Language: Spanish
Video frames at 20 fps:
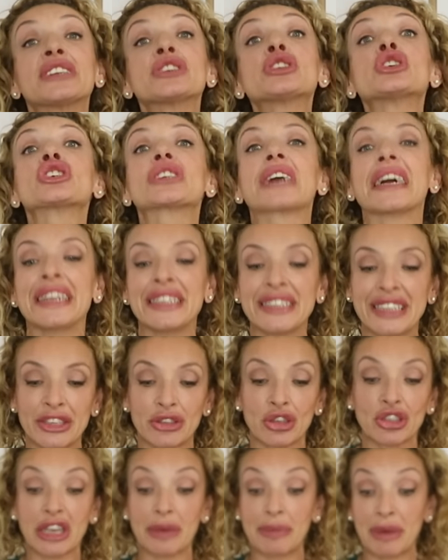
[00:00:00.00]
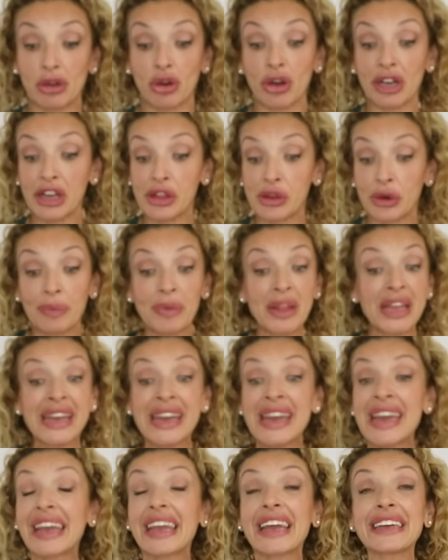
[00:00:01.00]
de estos calentitos que me he cogido,
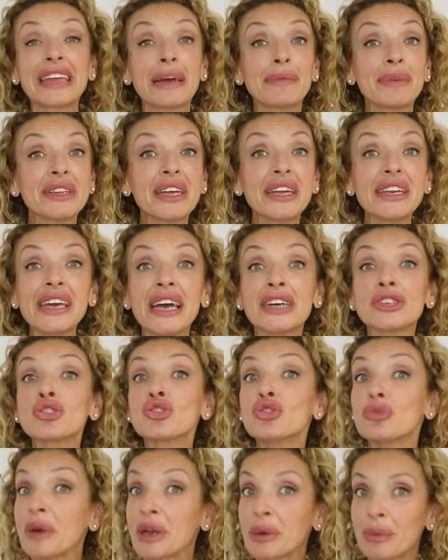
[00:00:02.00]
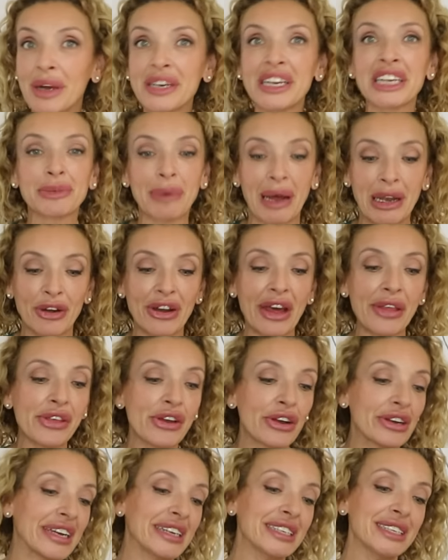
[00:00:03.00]
que también tenía súper buenas
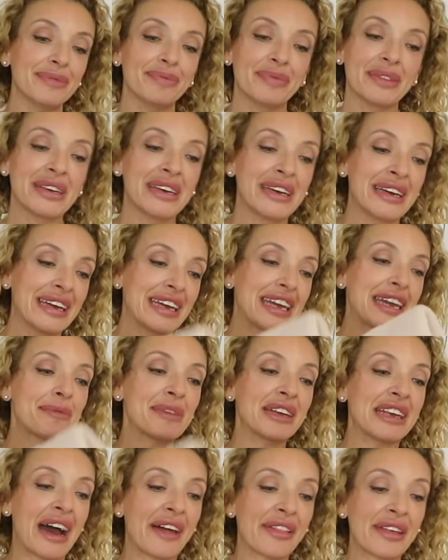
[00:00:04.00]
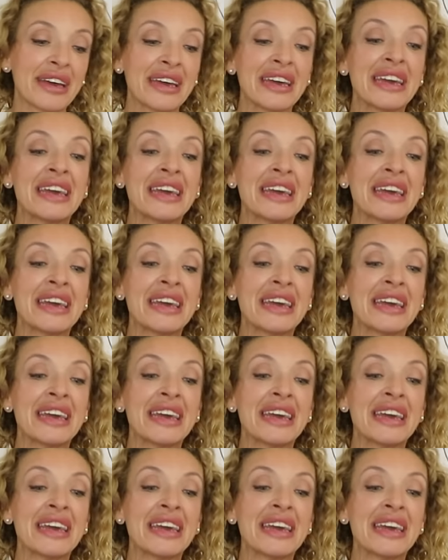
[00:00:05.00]
valoraciones. Y mirad,